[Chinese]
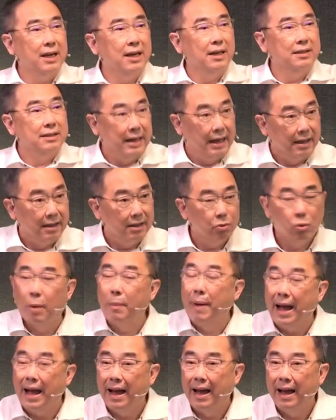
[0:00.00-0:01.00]
一个人，
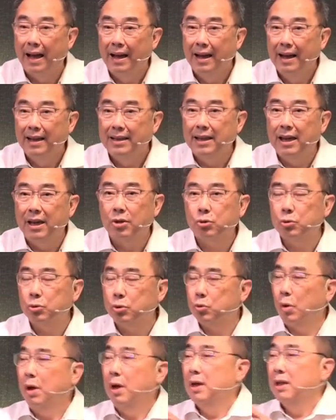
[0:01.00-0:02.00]
对吗？耶
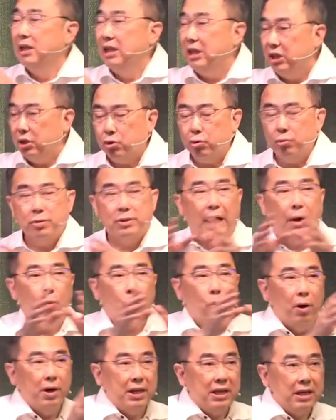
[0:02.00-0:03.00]
稣说：“你住在
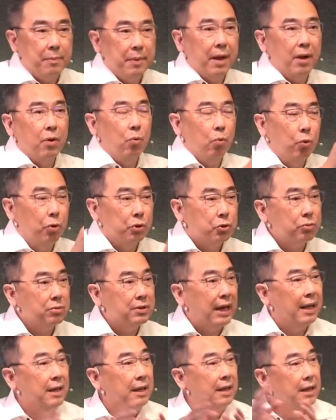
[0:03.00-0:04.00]
我里面，我住
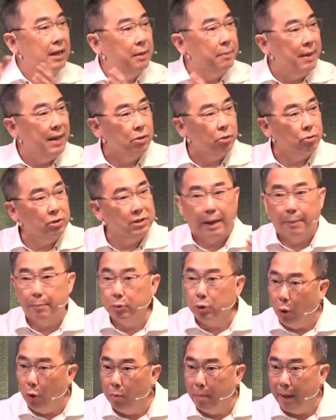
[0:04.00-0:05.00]
在你里面，这就想
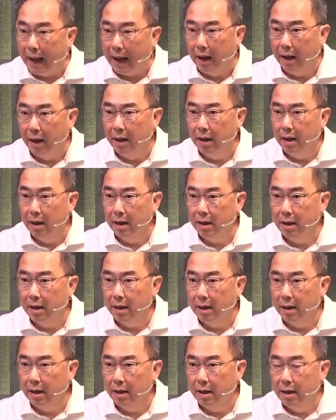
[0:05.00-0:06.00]
不通
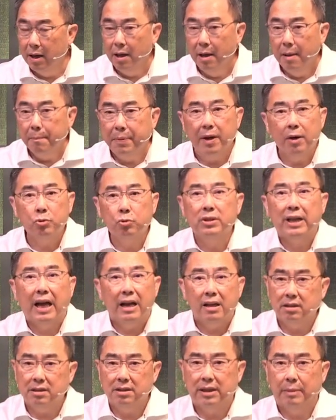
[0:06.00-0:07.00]
嘛。”不要说
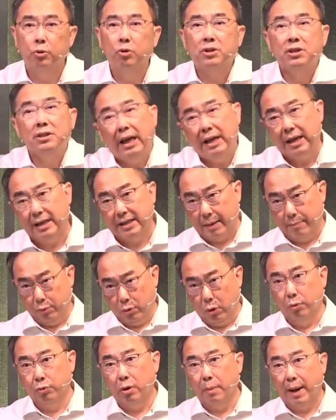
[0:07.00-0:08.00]
当时想不通，现在也想
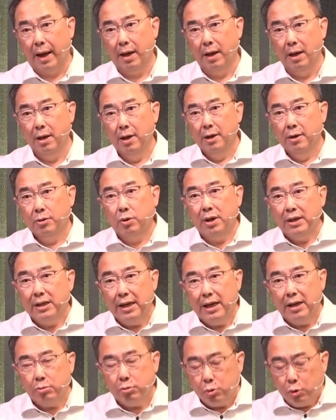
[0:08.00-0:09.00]
不通，对吗？所以
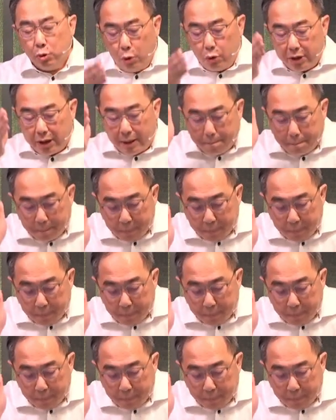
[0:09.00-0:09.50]
耶稣就用一个